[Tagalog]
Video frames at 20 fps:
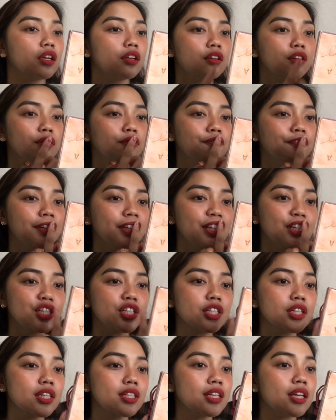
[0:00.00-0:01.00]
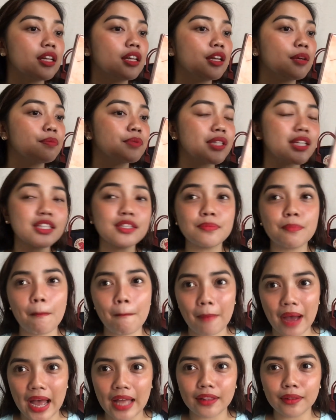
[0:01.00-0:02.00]
Yung finish niya sa lips is
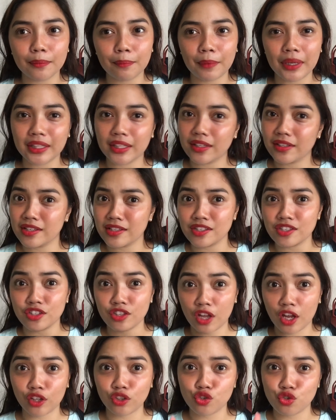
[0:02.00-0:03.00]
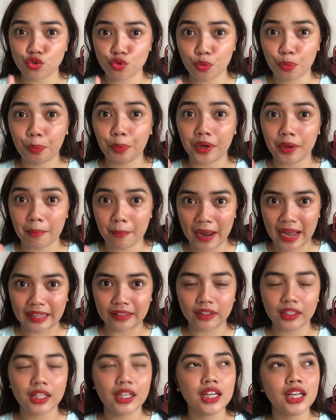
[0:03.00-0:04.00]
matte but it is not super
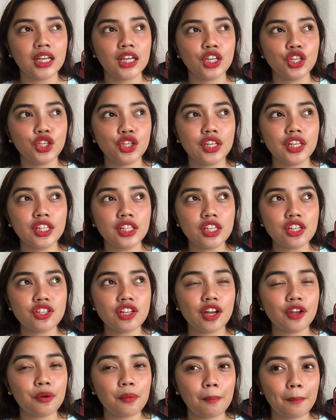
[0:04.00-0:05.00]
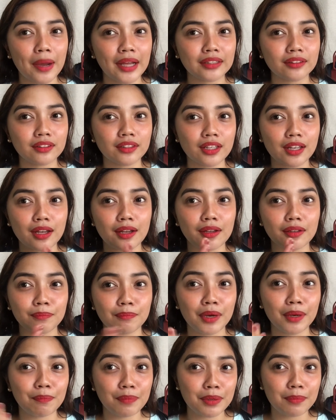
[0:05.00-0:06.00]
matte. Hindi siya yung matte na
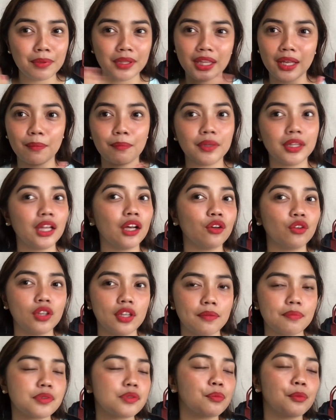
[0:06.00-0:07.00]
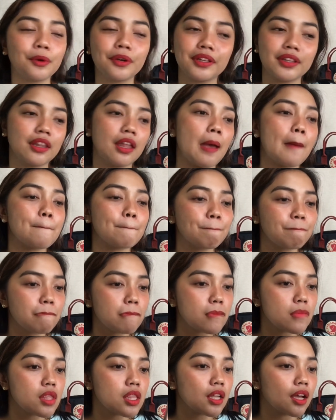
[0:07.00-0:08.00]
magbibitak-bitak yung lips mo. Hindi.
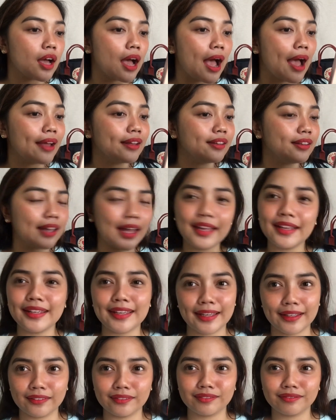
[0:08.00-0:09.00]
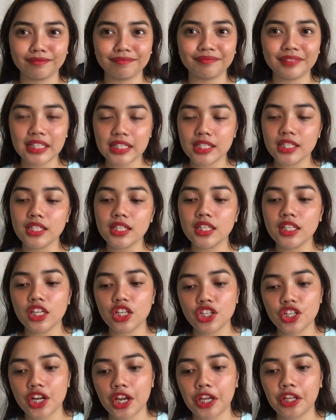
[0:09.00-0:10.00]
I like it. This is in
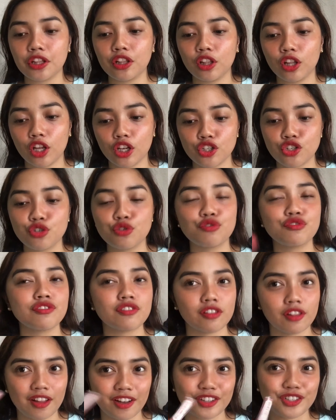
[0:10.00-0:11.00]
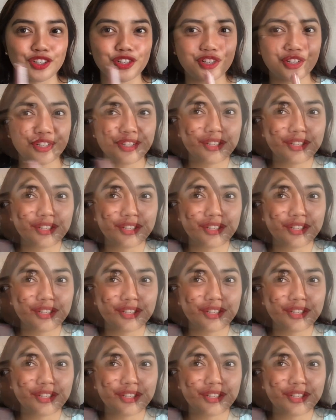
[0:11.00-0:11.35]
the shade Luscious Lush.